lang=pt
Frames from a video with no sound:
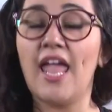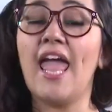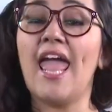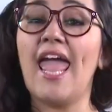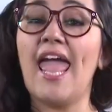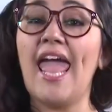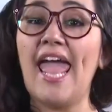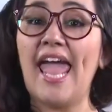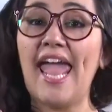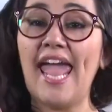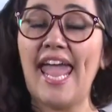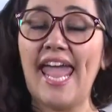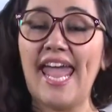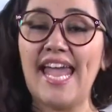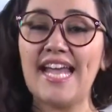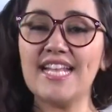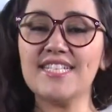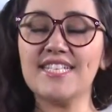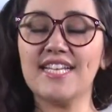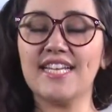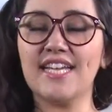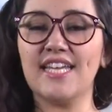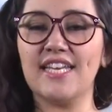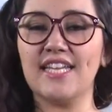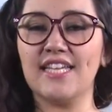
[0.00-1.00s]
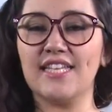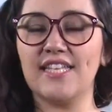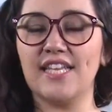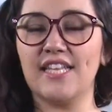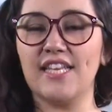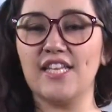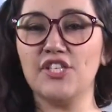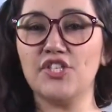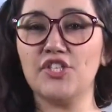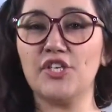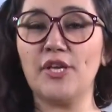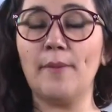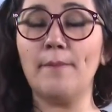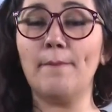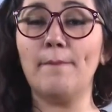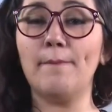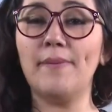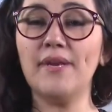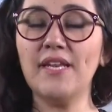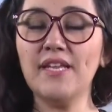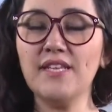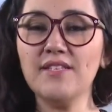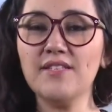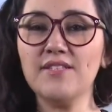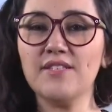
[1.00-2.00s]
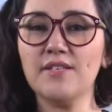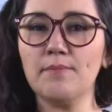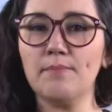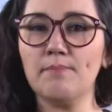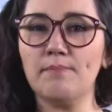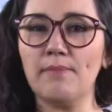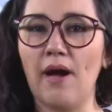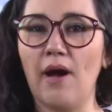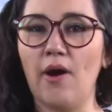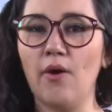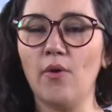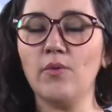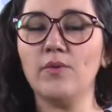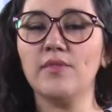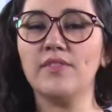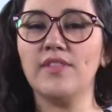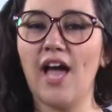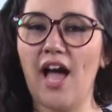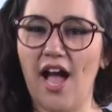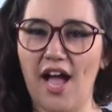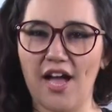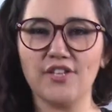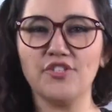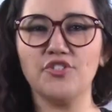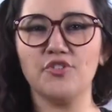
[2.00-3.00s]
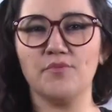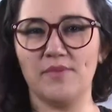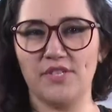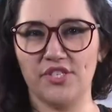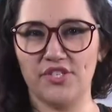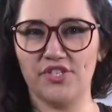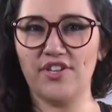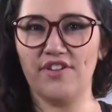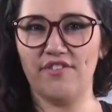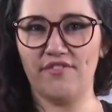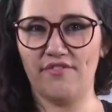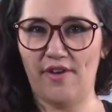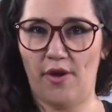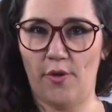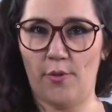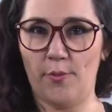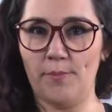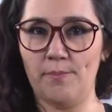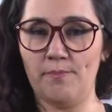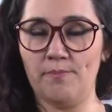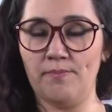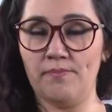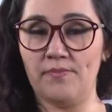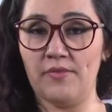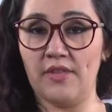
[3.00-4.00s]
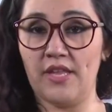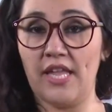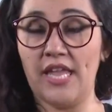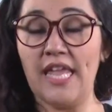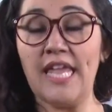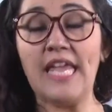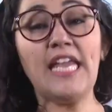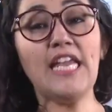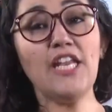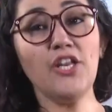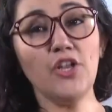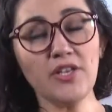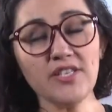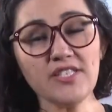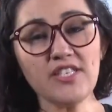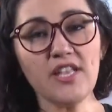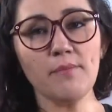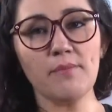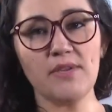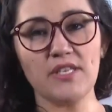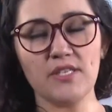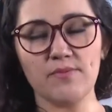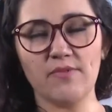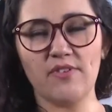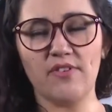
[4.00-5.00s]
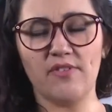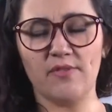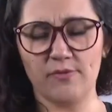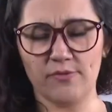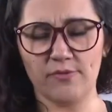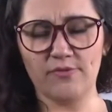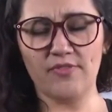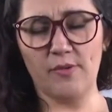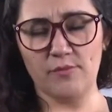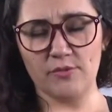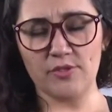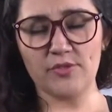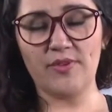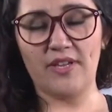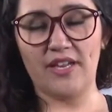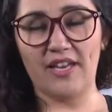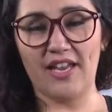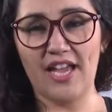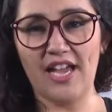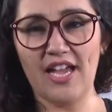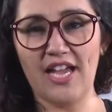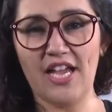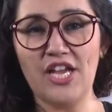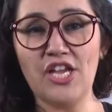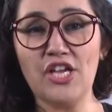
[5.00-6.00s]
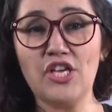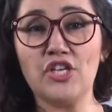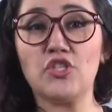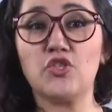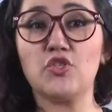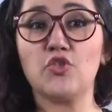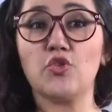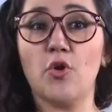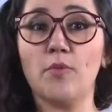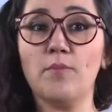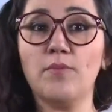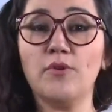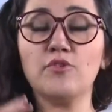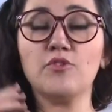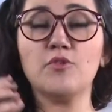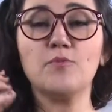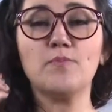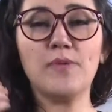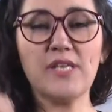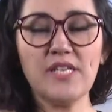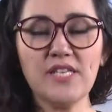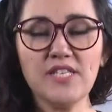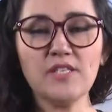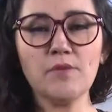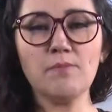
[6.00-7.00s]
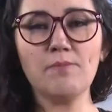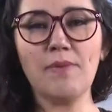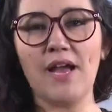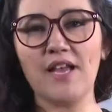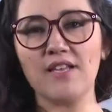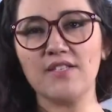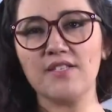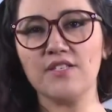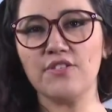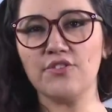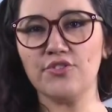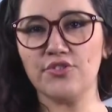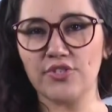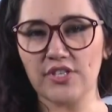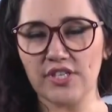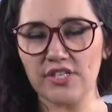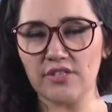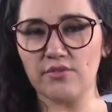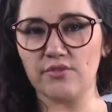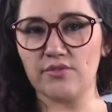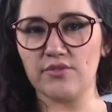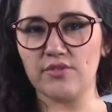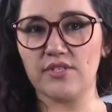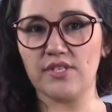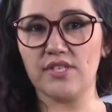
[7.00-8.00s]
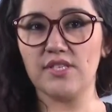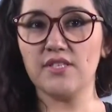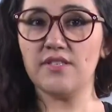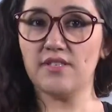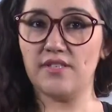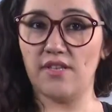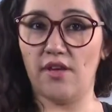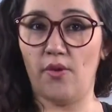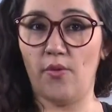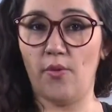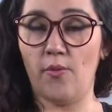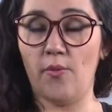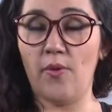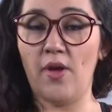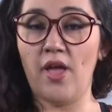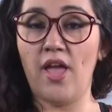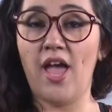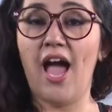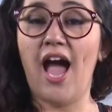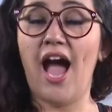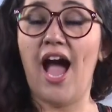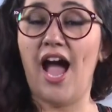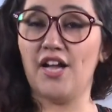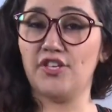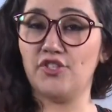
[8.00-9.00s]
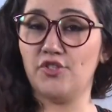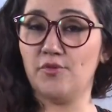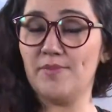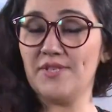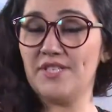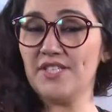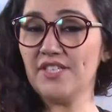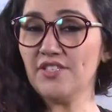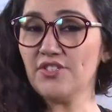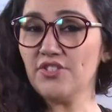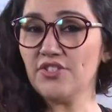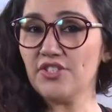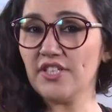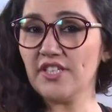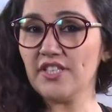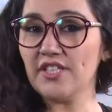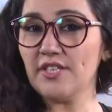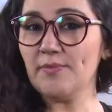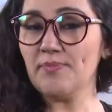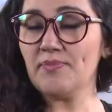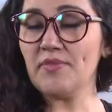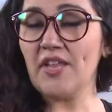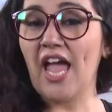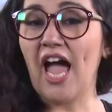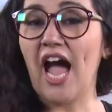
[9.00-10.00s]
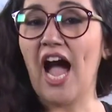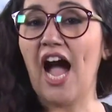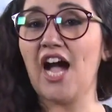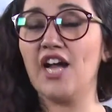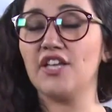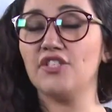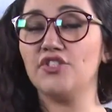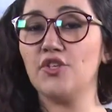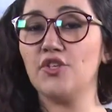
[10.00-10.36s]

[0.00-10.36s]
é essa característica principal da arte medieval. E nós também vamos falar sobre os principais estilos, que são a arte bizantina, a arte